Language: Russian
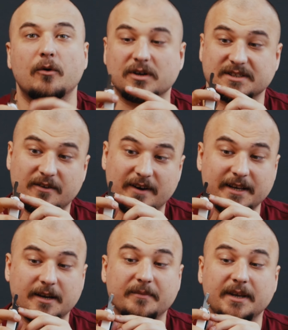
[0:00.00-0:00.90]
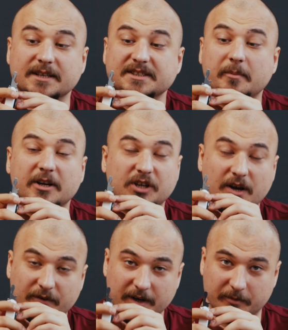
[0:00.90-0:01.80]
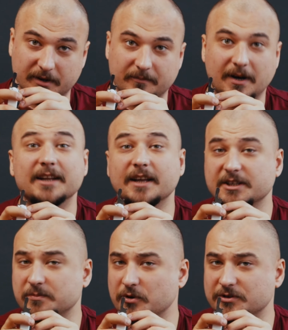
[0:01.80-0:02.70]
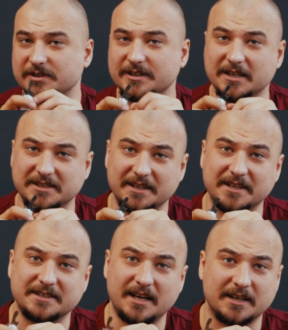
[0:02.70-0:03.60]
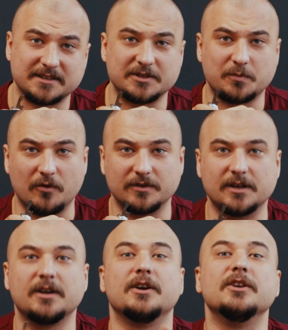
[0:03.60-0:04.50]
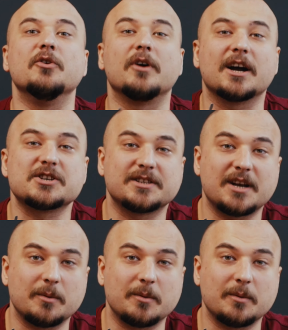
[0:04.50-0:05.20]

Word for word: У основания есть небольшая выемка. Она используется для снятия изоляции с провода. Но как же это